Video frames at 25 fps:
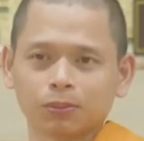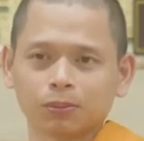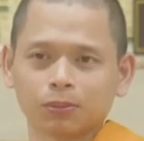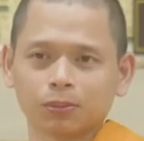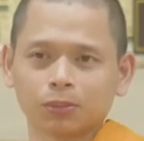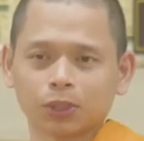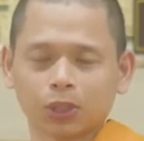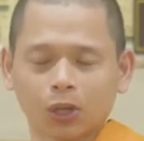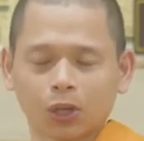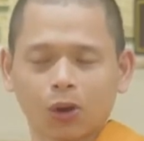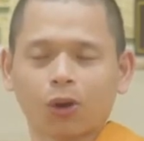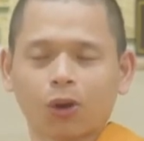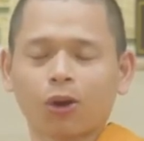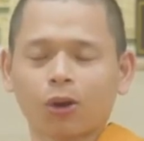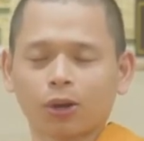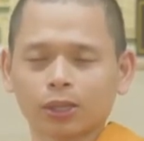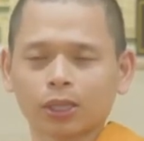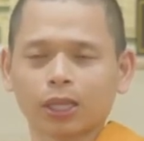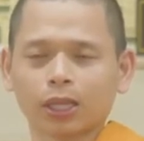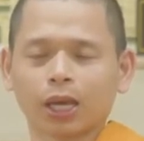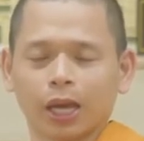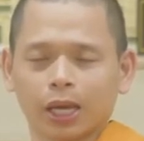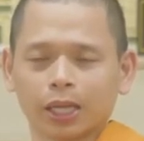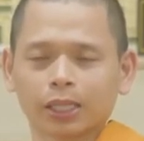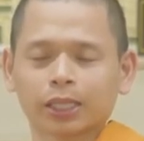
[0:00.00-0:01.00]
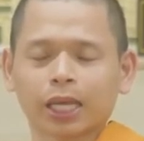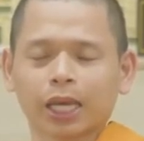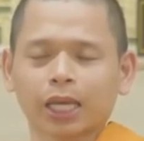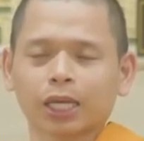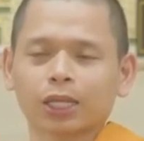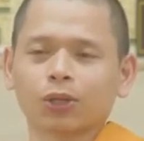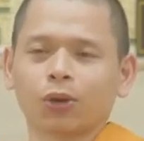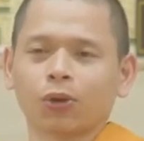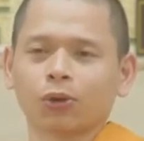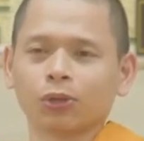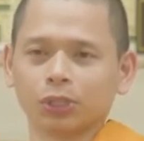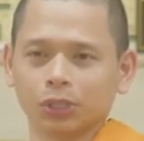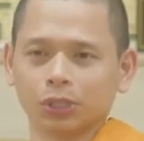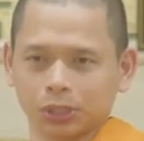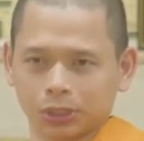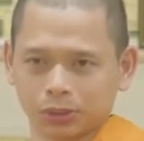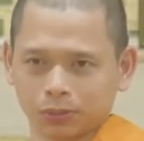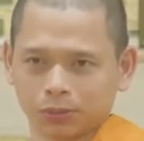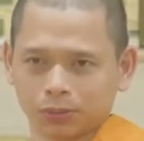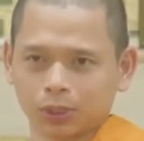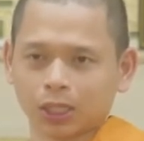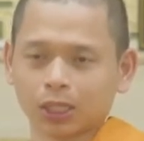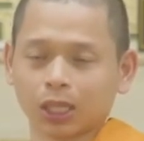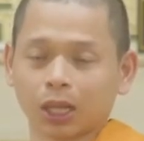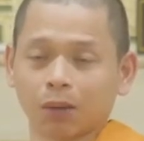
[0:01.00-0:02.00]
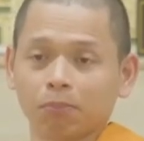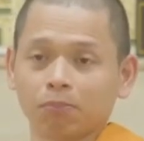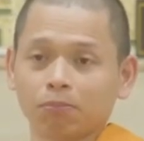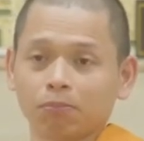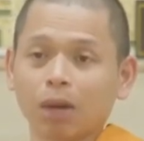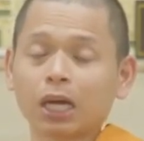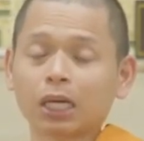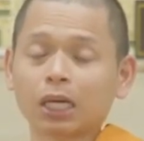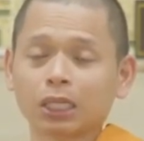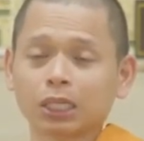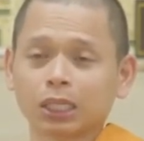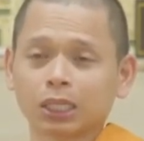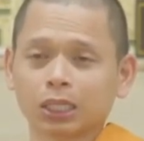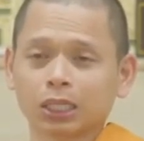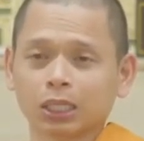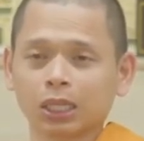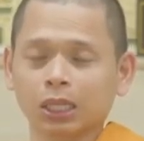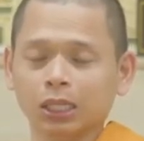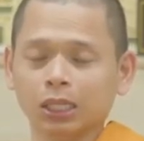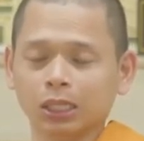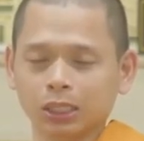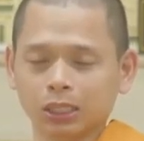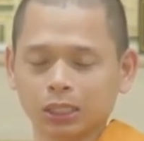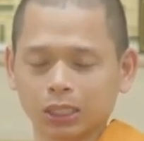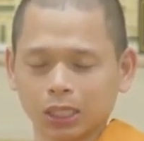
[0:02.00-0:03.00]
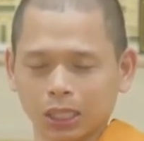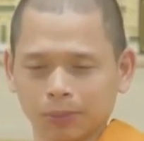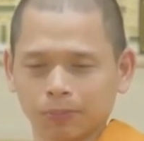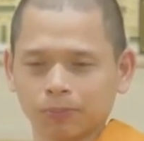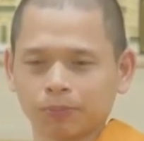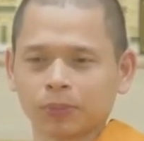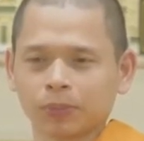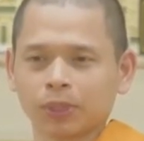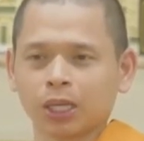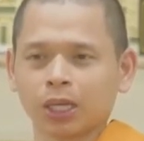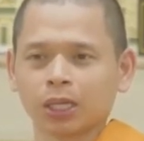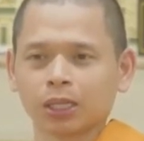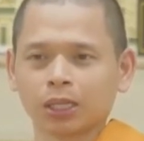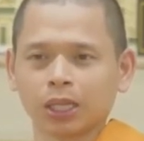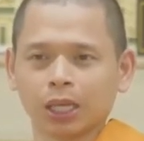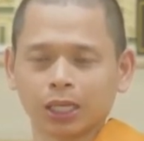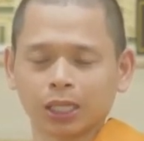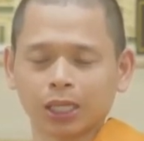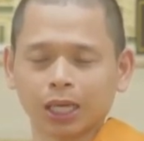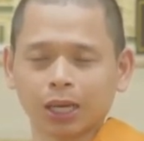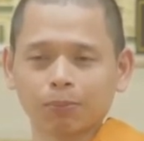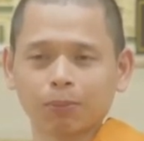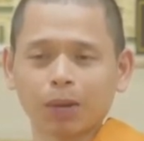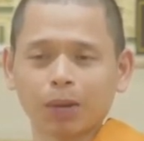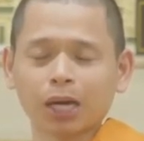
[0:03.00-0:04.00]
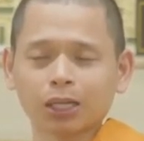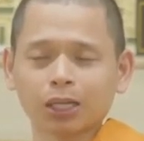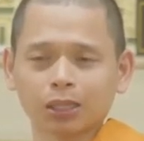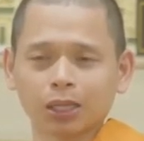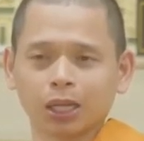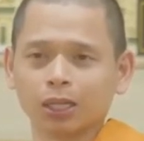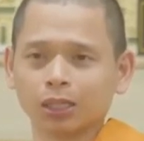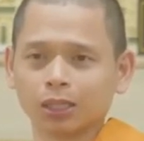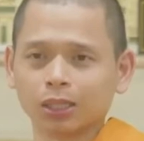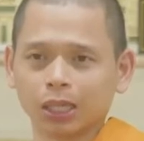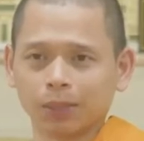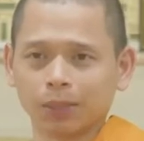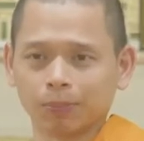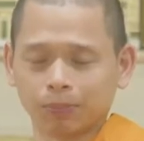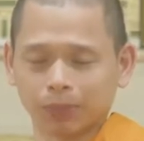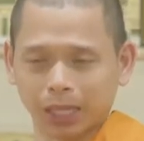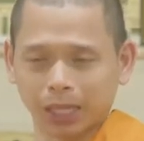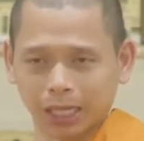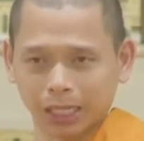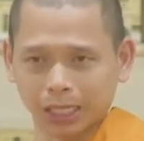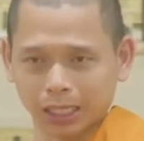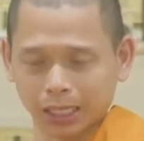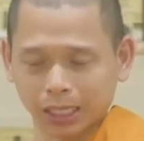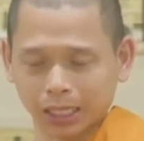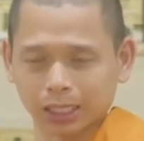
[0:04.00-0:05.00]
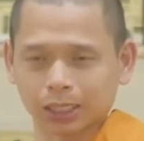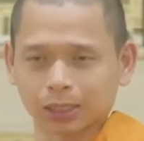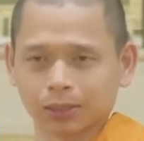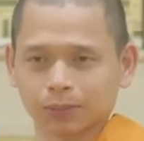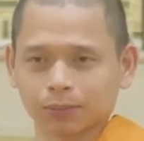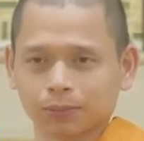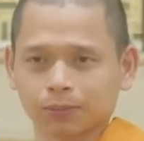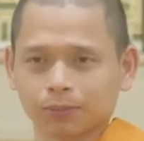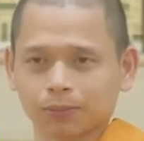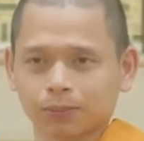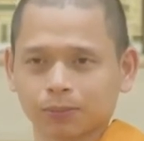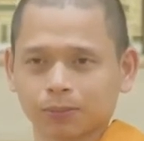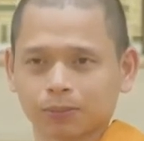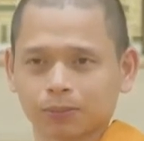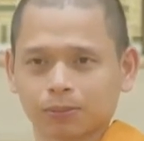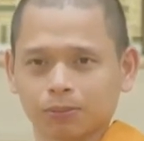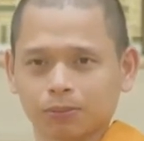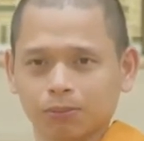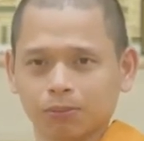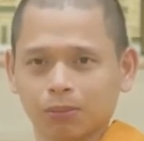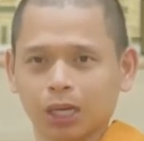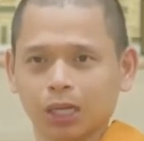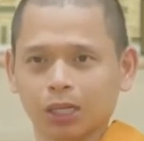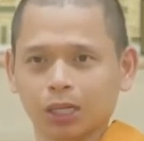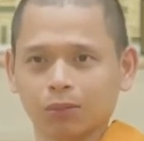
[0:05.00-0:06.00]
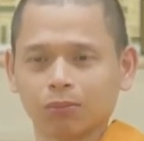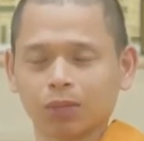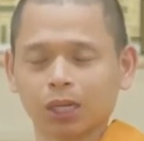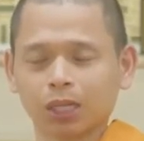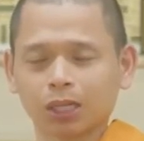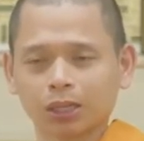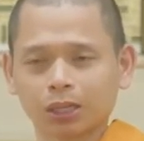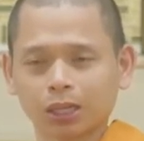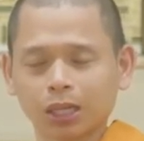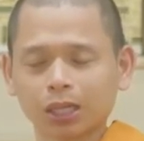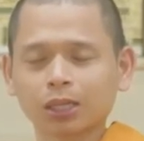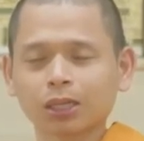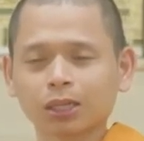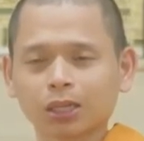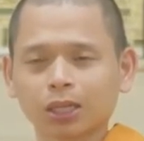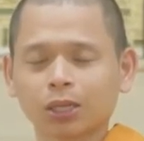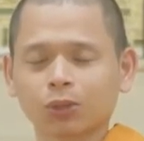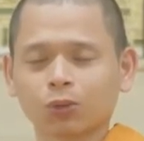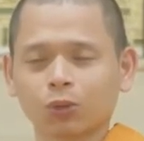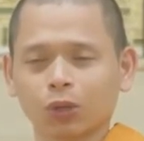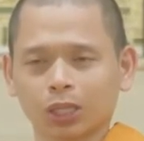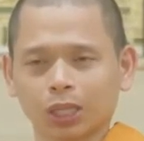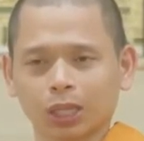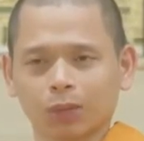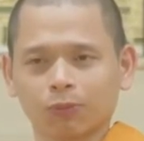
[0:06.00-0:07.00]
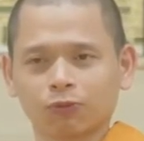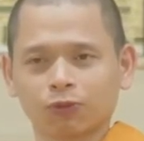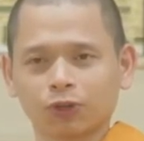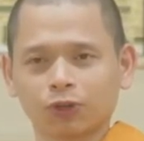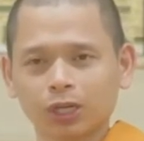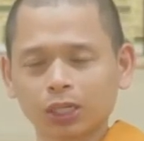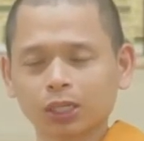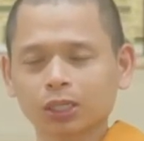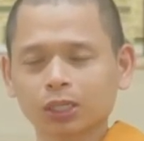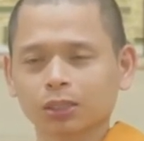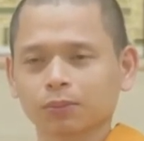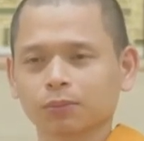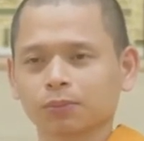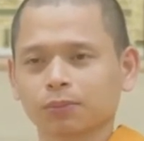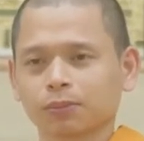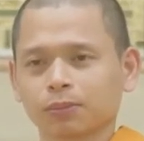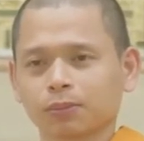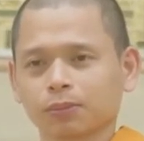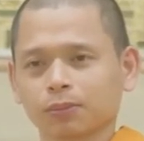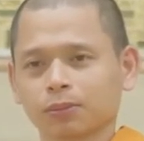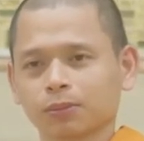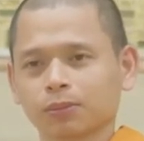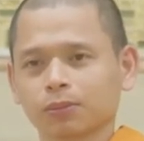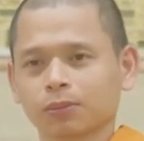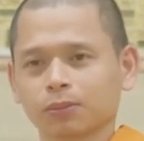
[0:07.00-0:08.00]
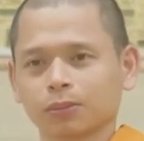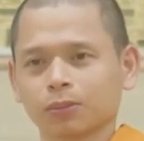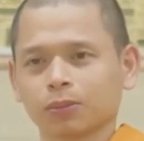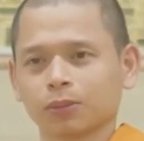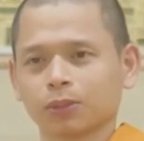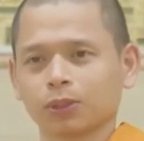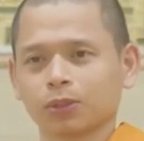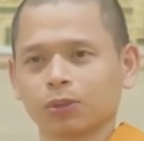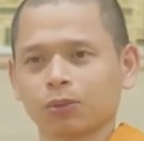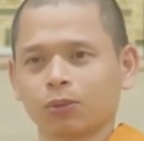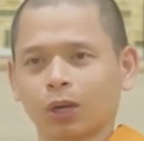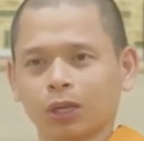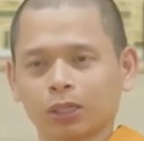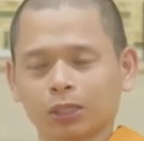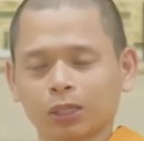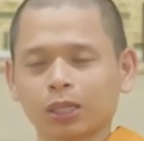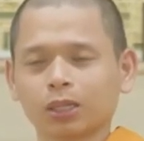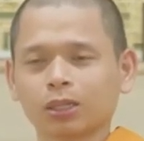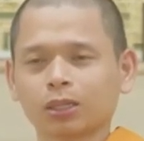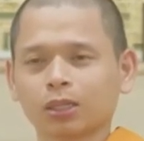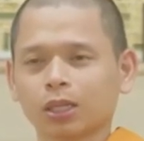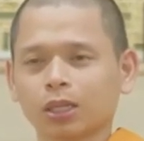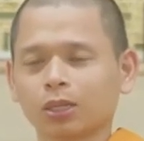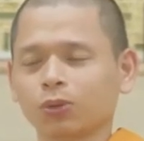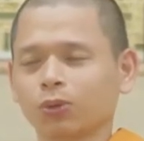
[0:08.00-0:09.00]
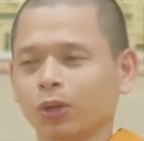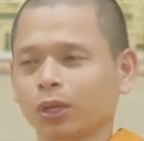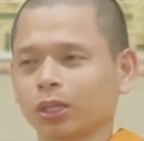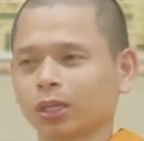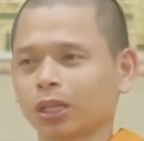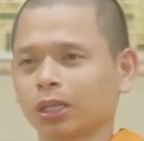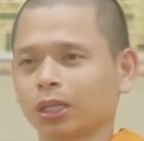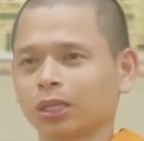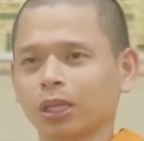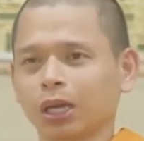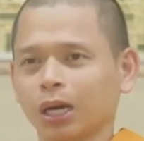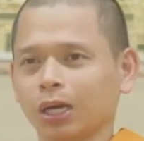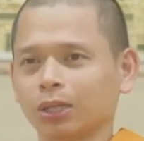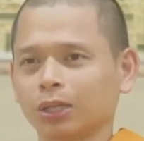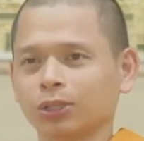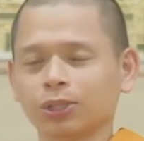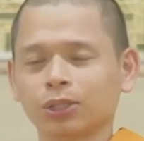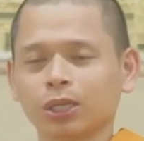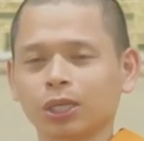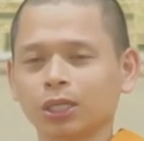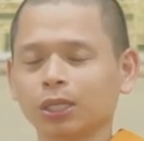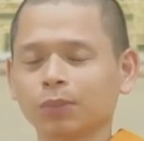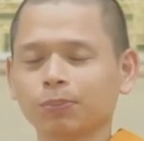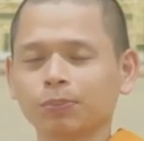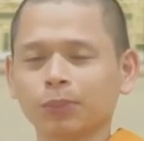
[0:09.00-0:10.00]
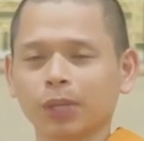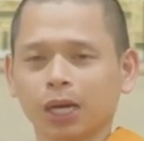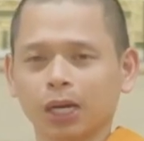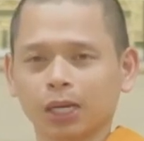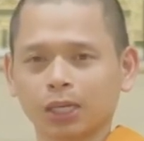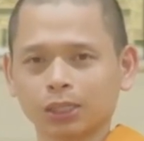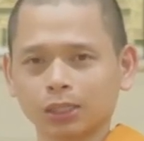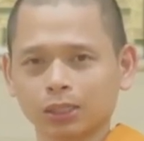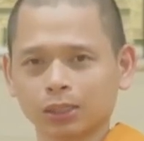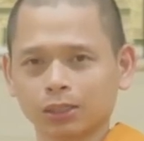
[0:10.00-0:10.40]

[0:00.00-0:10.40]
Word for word: có thể thay đổi được tức là bất định nghiệp thì cái bất định nghiệp này nè mình mới tính tới chuyện làm phước hoặc tính tới chuyện là nhờ chư thiên giúp đỡ